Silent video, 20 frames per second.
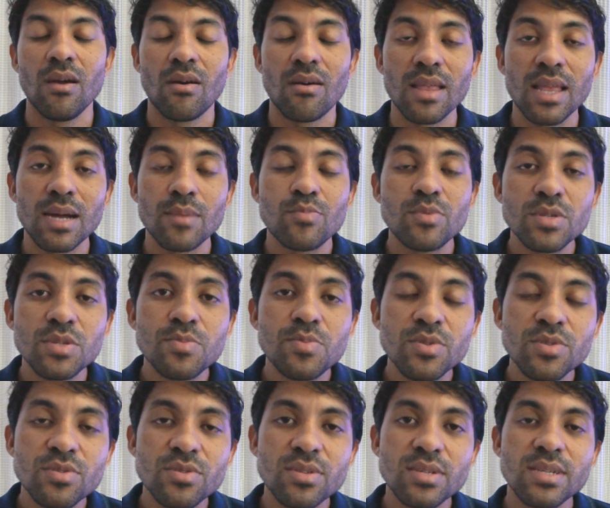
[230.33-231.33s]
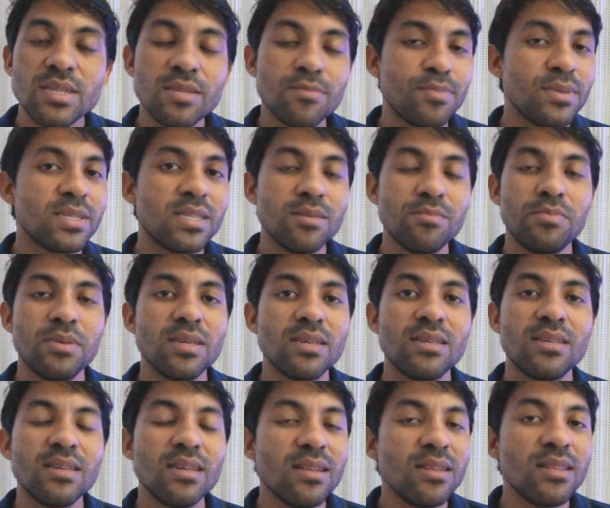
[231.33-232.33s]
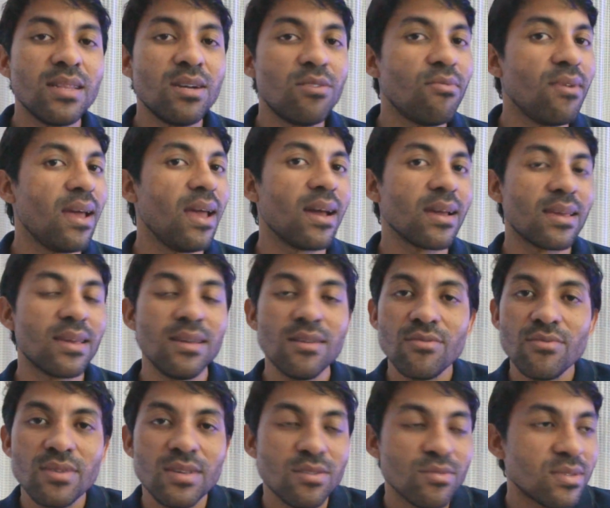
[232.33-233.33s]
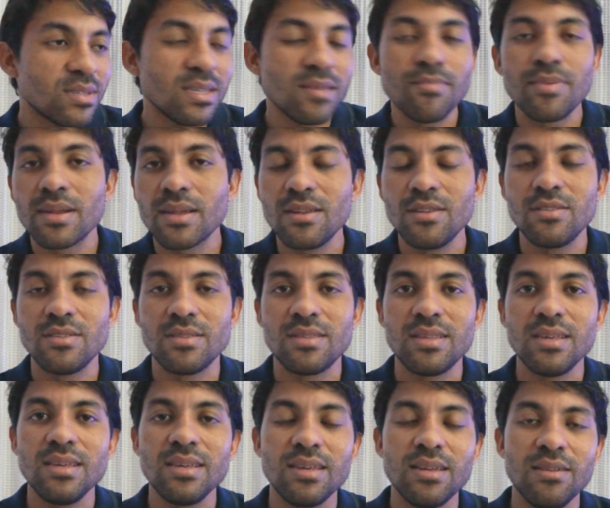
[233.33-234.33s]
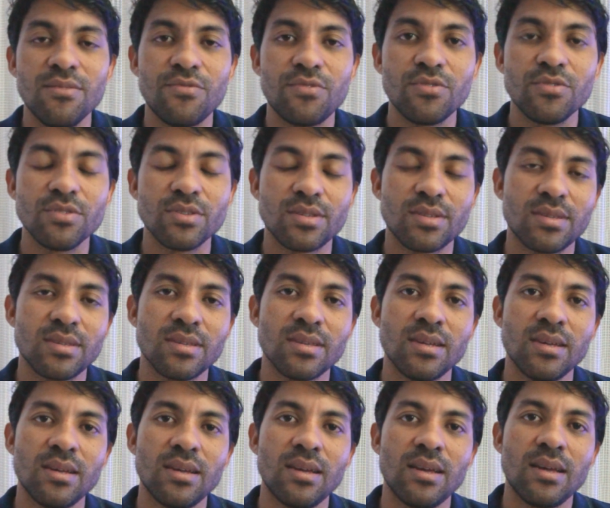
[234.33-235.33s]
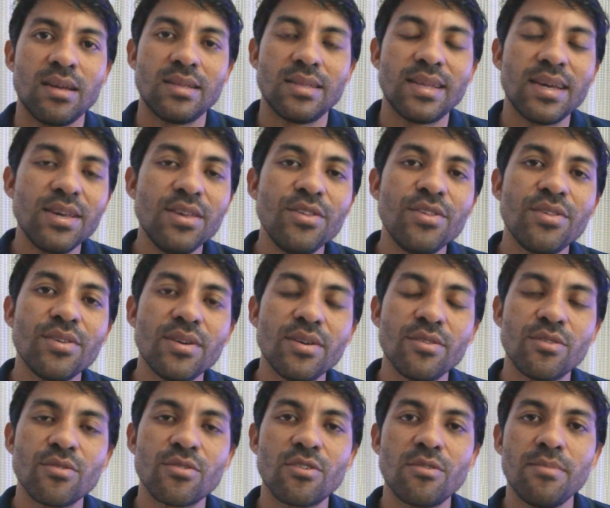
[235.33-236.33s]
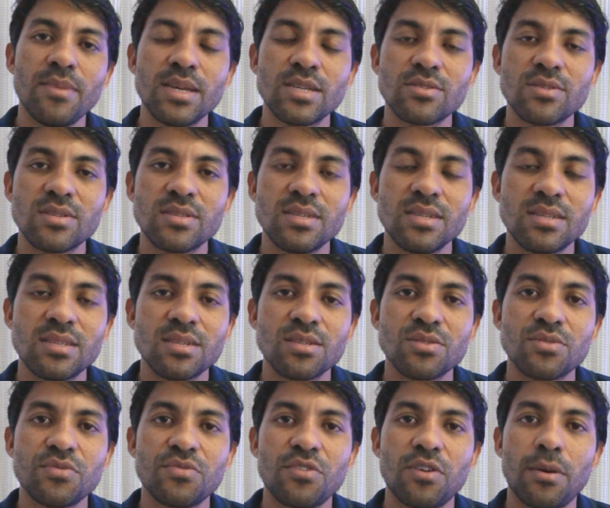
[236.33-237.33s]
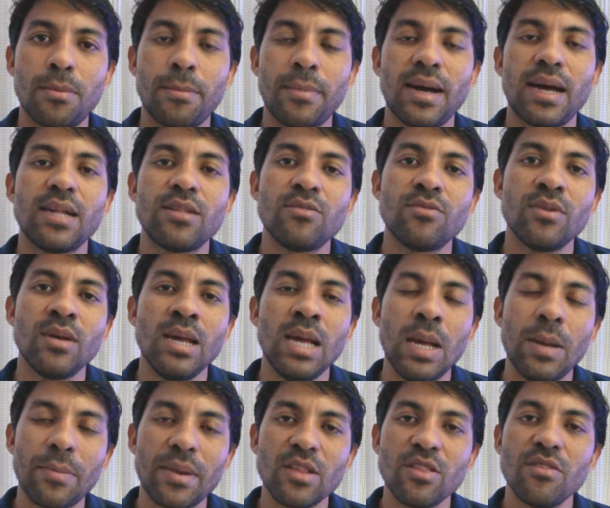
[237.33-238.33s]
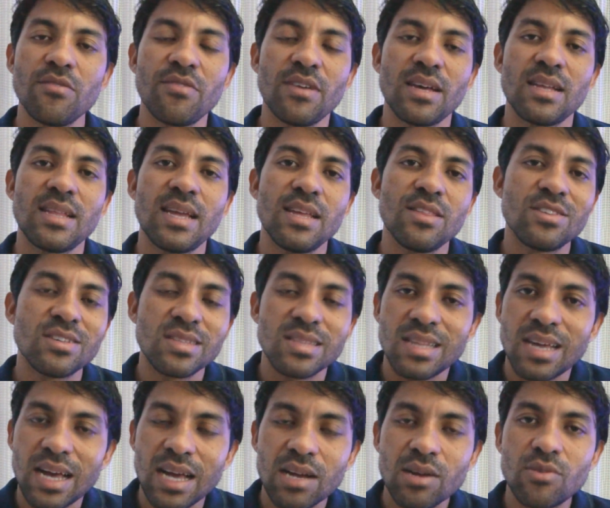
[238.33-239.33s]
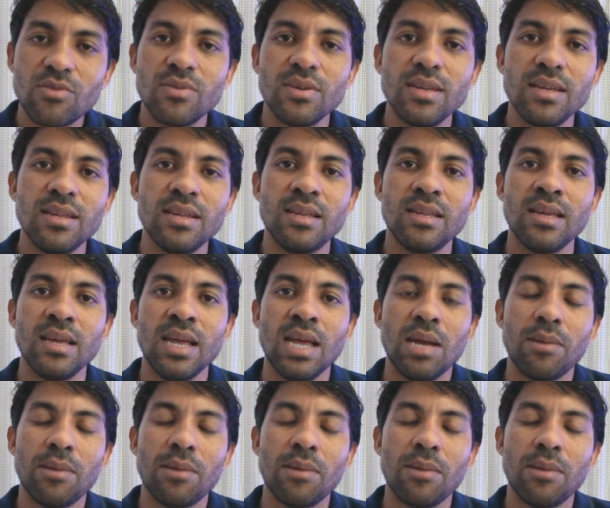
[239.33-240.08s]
olhar para o Espírito Santo e perceber que ele não é aquilo que eu sempre acreditei que ele fosse, Daí em diante eu começo a ser transformado para de verdade andar com Ele,